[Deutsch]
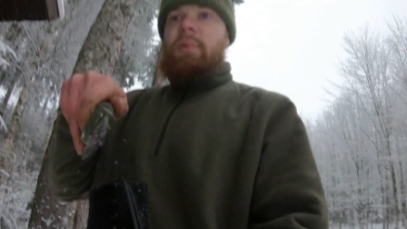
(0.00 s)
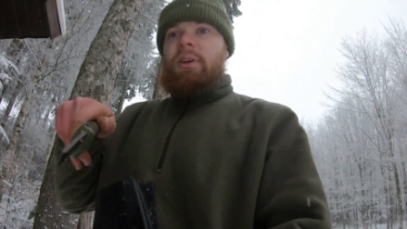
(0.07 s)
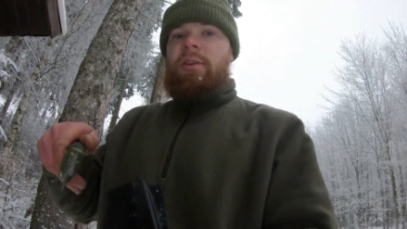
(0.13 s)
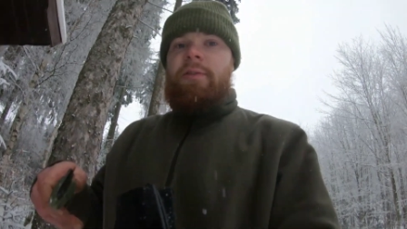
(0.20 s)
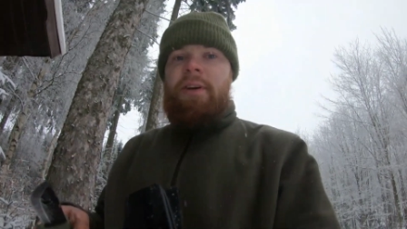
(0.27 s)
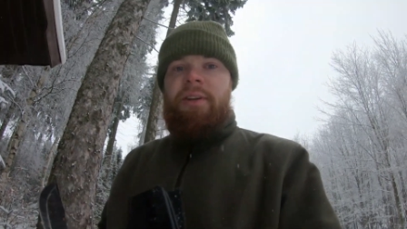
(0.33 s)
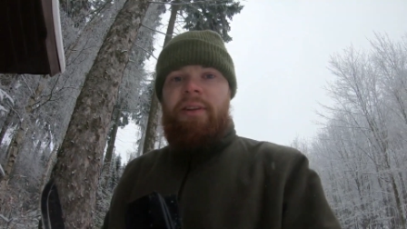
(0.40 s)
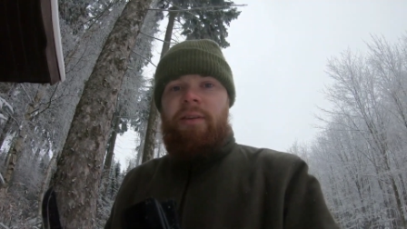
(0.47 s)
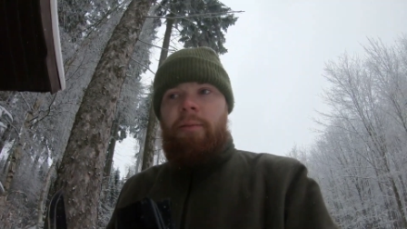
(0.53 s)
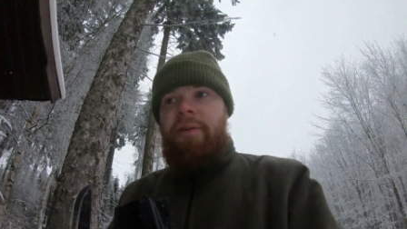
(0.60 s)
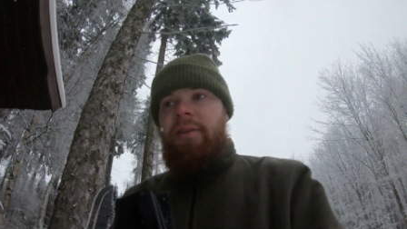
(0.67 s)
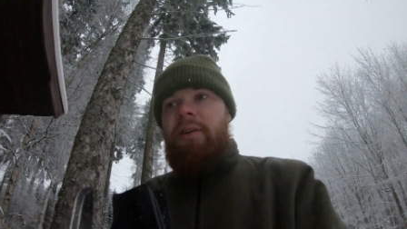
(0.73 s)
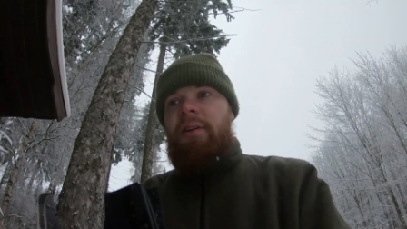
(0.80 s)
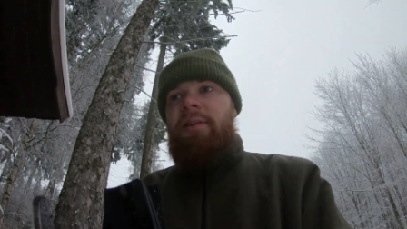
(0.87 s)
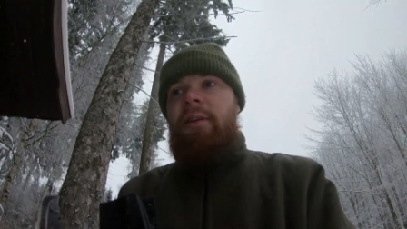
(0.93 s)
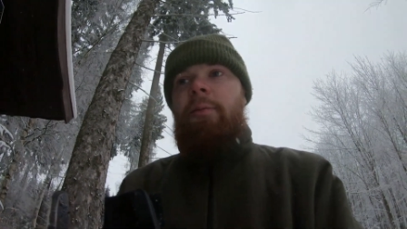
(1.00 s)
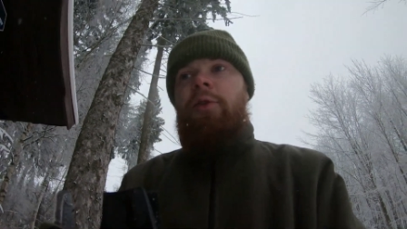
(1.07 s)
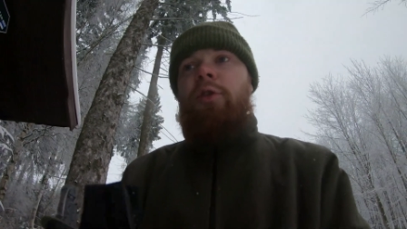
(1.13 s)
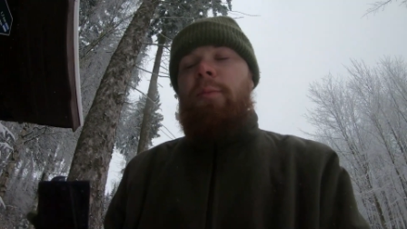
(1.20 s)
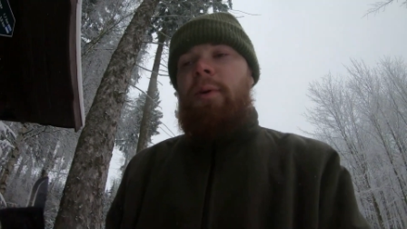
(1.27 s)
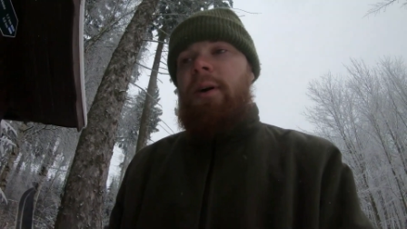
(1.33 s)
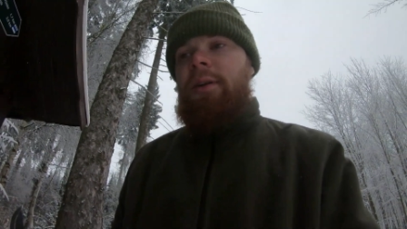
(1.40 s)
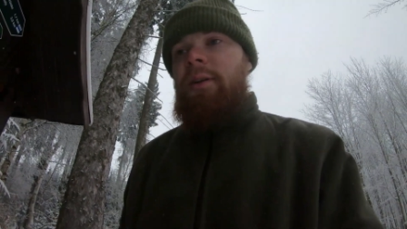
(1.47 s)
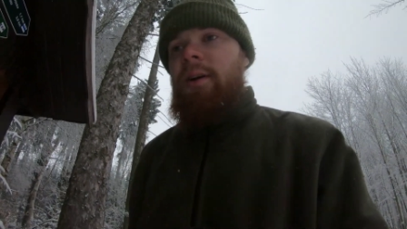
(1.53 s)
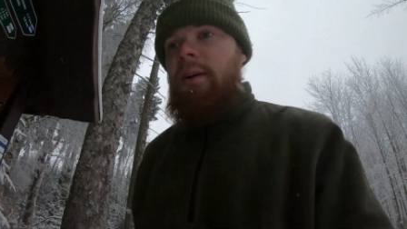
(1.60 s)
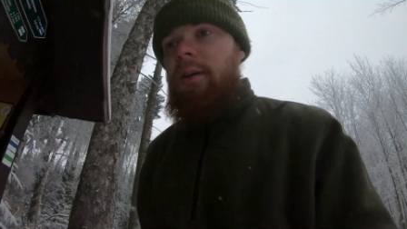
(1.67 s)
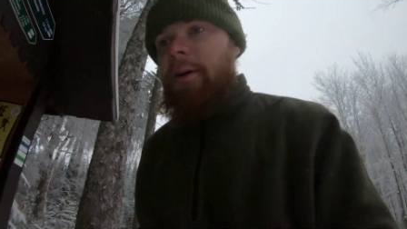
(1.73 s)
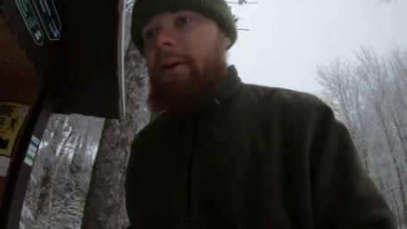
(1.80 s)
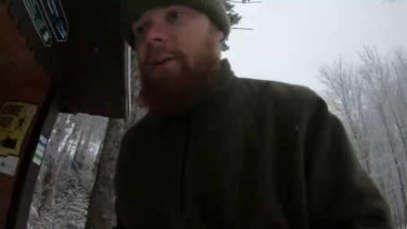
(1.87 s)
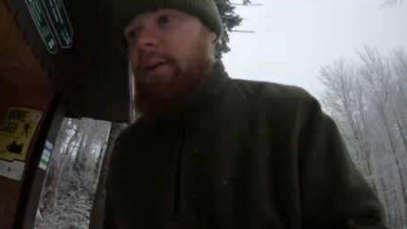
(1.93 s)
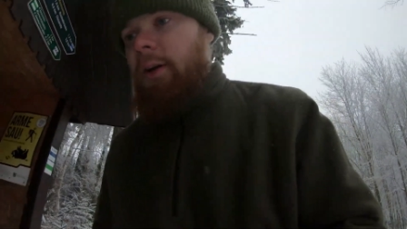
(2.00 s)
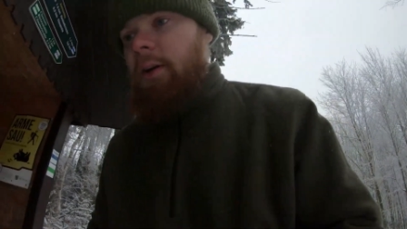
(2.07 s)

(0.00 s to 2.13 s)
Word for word: ich werde jetzt aber sicher noch mal einen kleinen